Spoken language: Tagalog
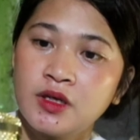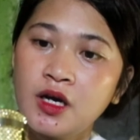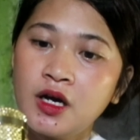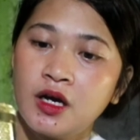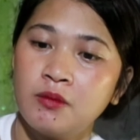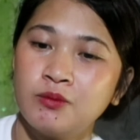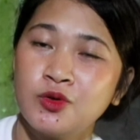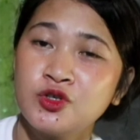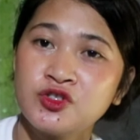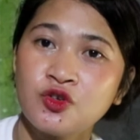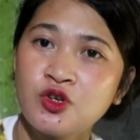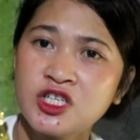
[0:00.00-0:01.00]
um,
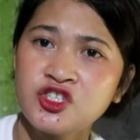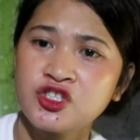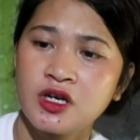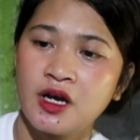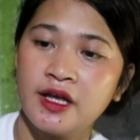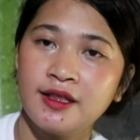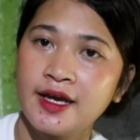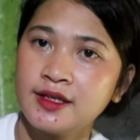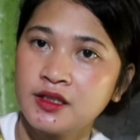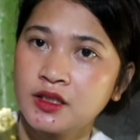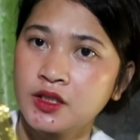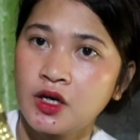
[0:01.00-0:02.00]
gusto ko lang siya. I like
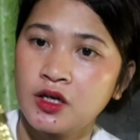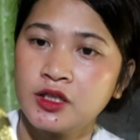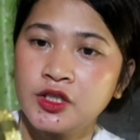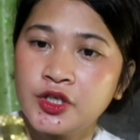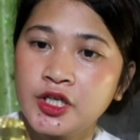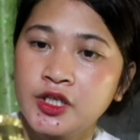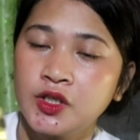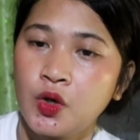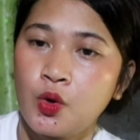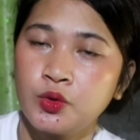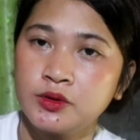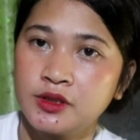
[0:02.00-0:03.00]
the color
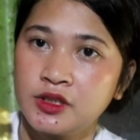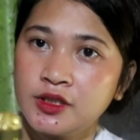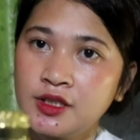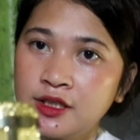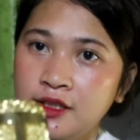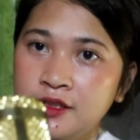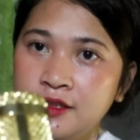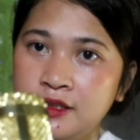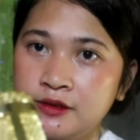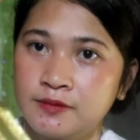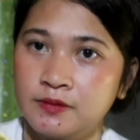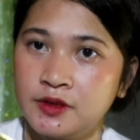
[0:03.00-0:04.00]
gold.
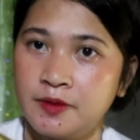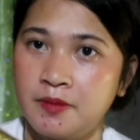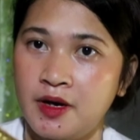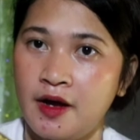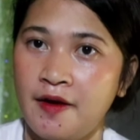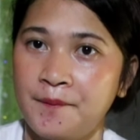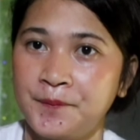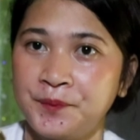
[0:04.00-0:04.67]
Mm, diba?